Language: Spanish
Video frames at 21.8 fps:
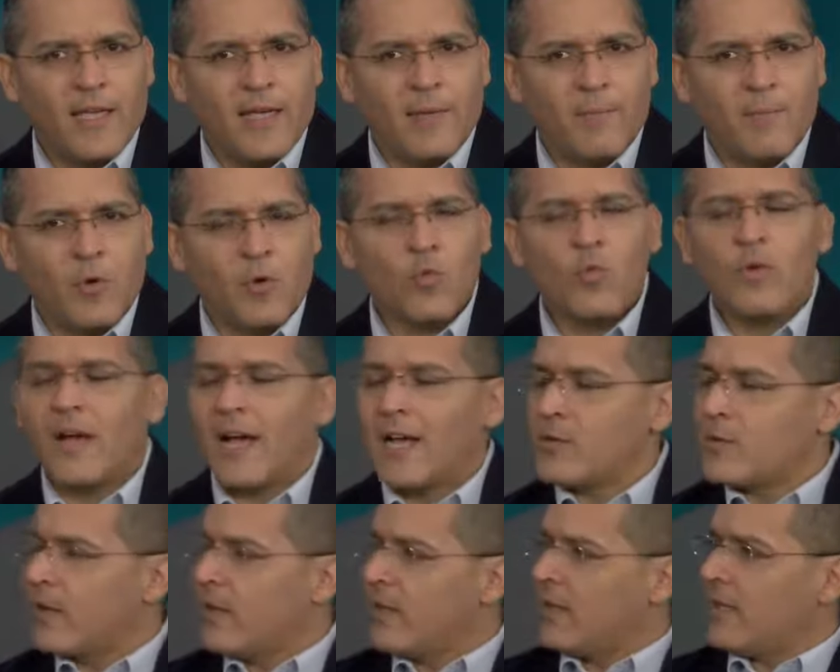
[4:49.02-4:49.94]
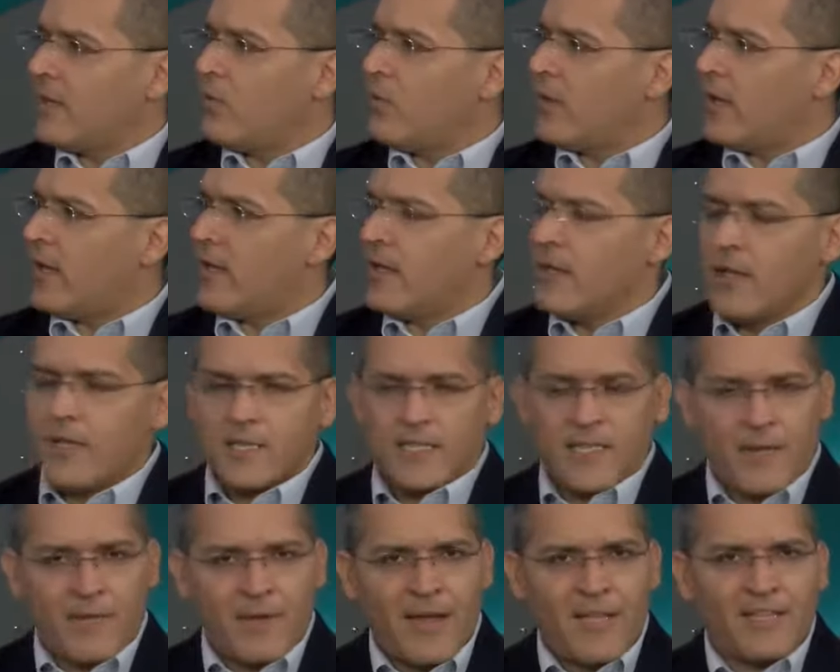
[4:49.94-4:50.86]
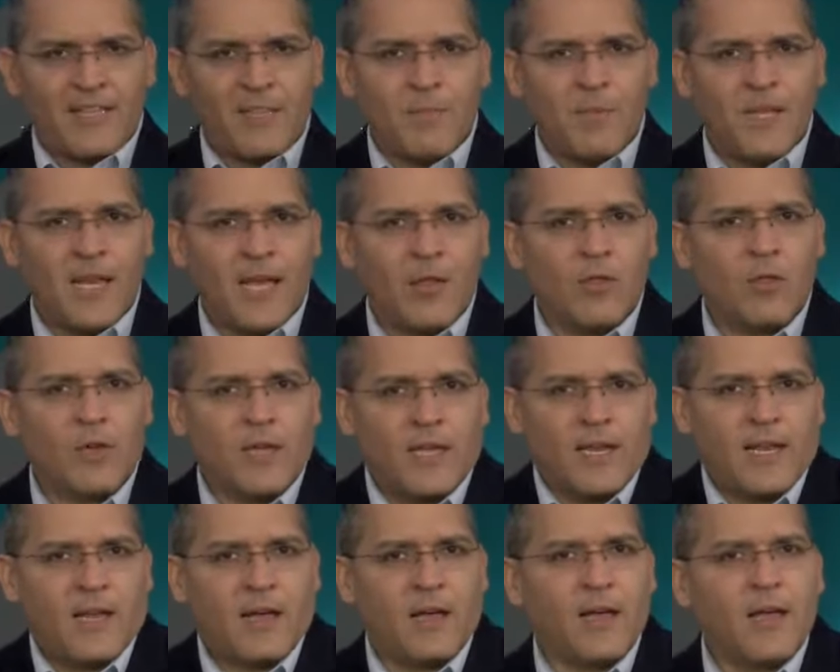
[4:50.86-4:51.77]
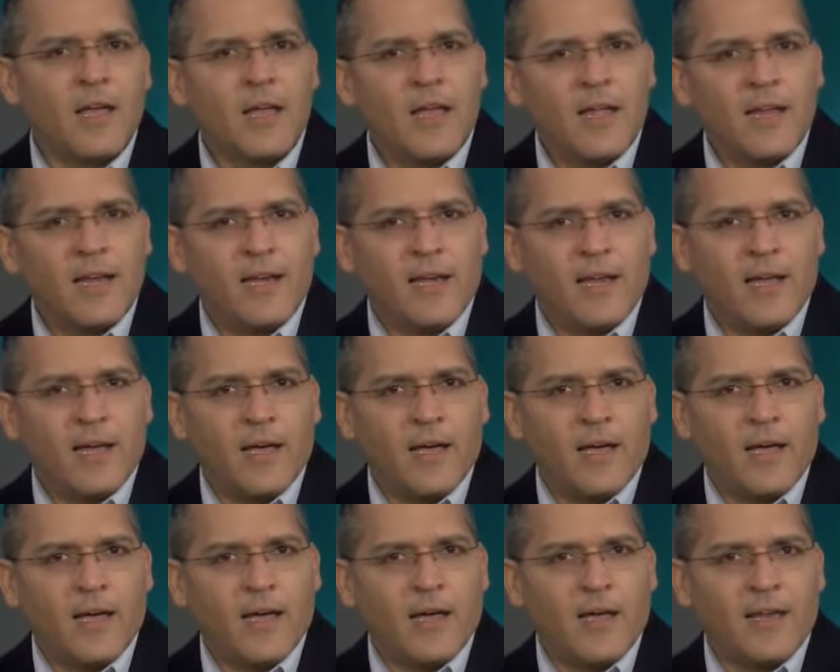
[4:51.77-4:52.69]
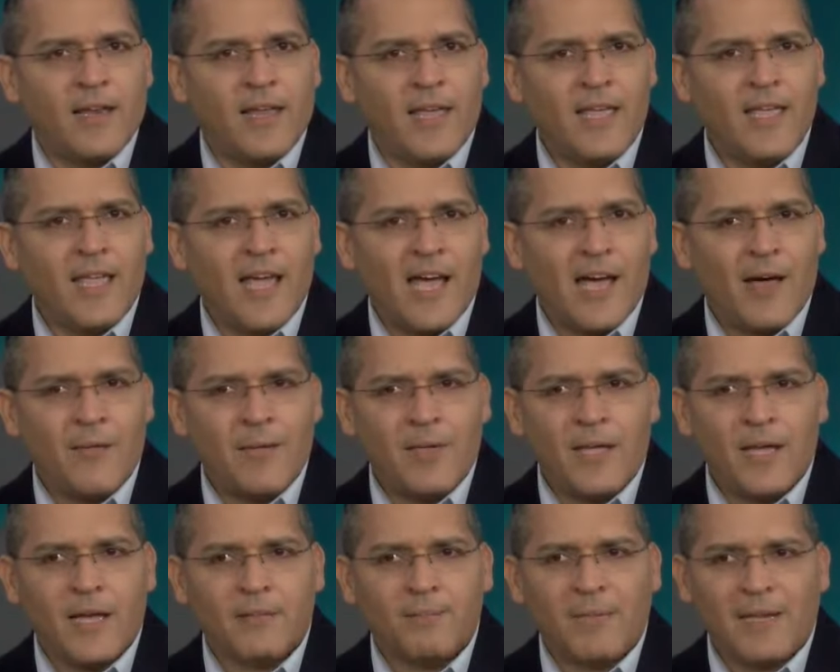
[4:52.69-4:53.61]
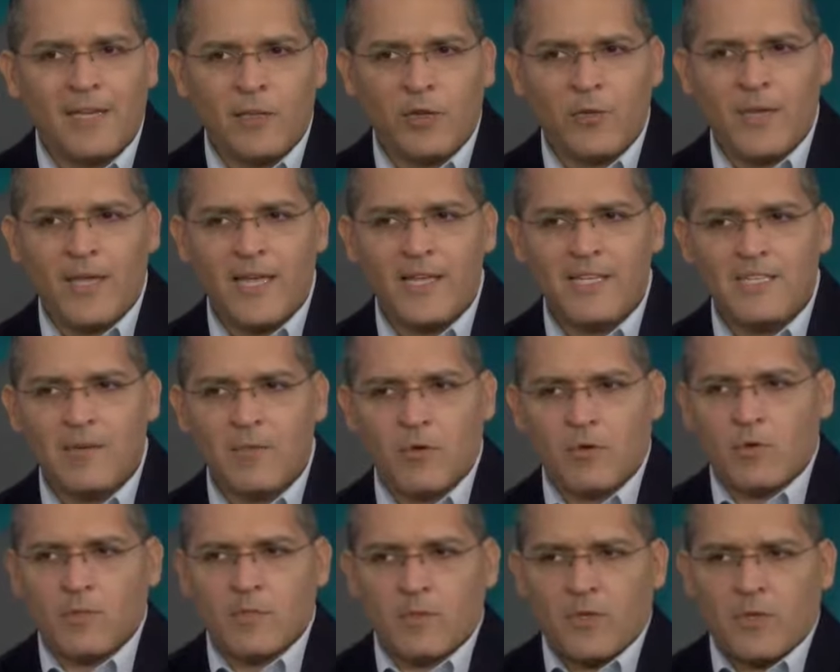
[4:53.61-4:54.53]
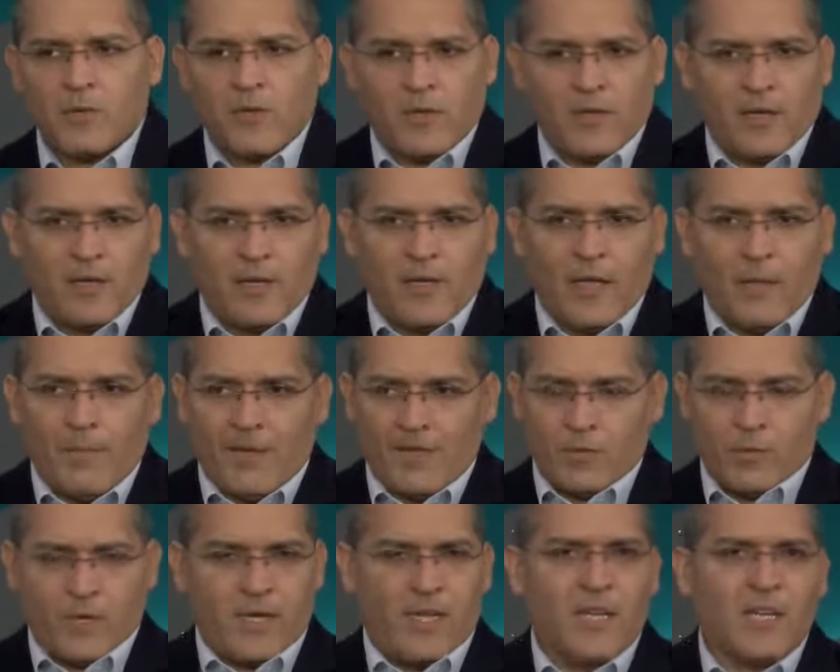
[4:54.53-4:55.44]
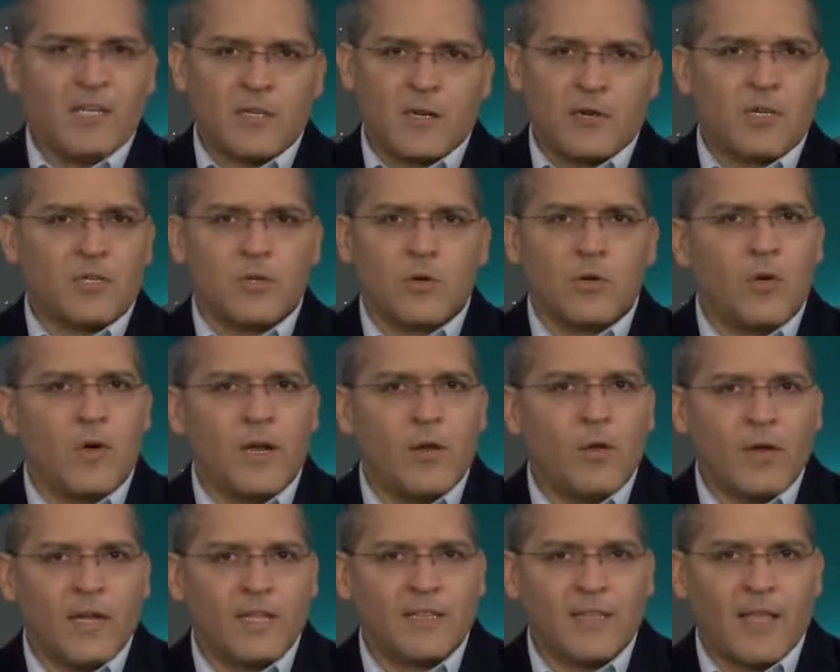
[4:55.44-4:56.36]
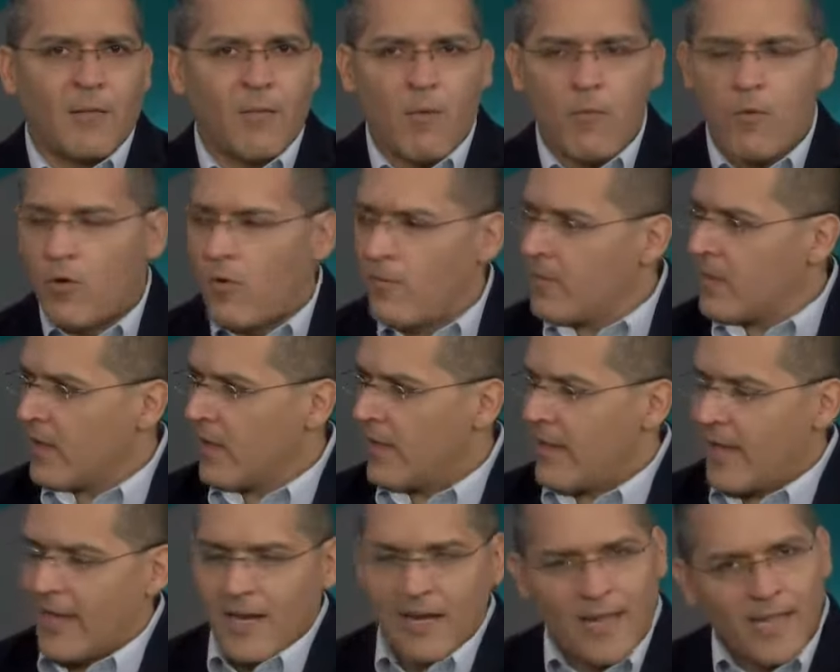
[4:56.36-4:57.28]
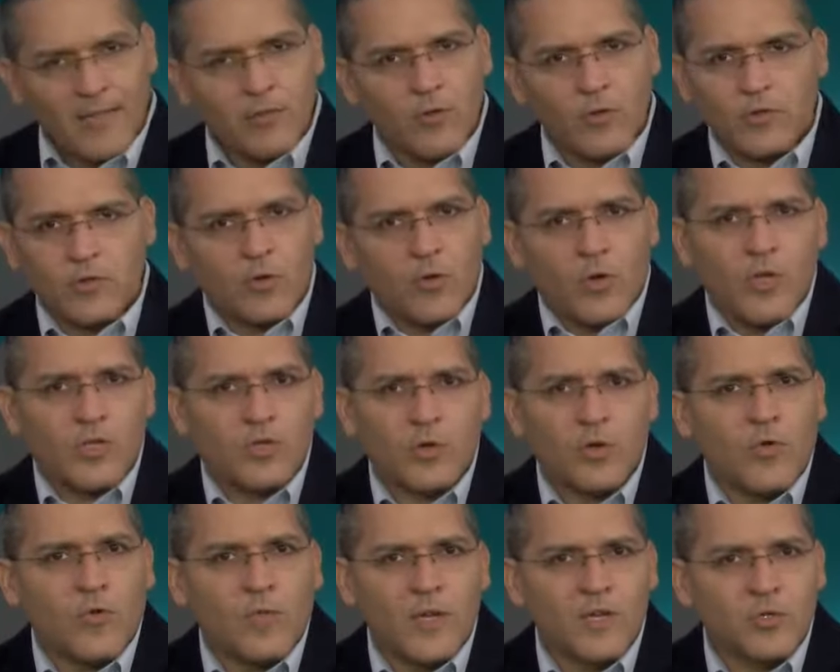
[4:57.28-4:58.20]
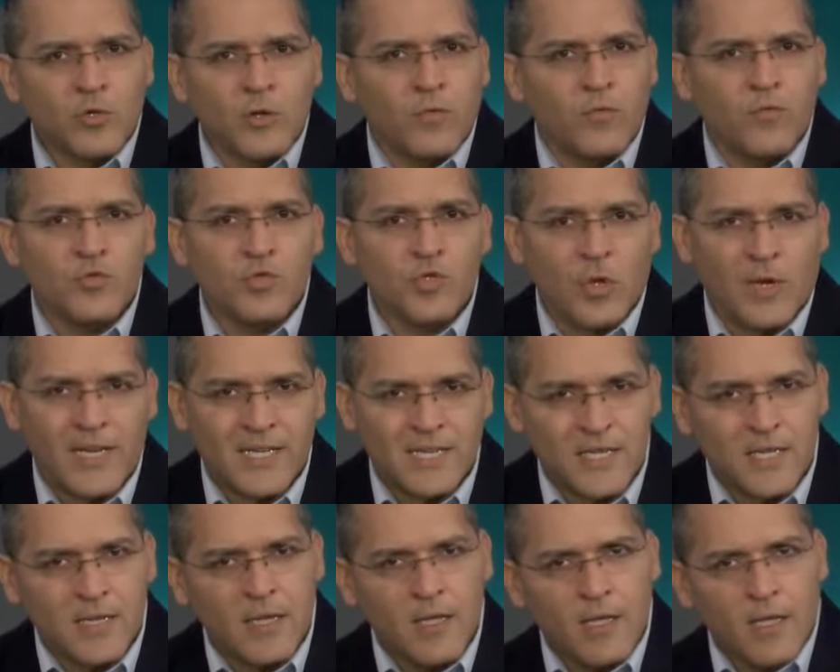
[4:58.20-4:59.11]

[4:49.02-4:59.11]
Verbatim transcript: por un caso en el tribunal, se había determinado que la la ley había perdido vigencia, pues no se puede ¿qué pasó aquí? Eso no, eso no es lo que estábamos legislando, eso no, eso no, funciona así.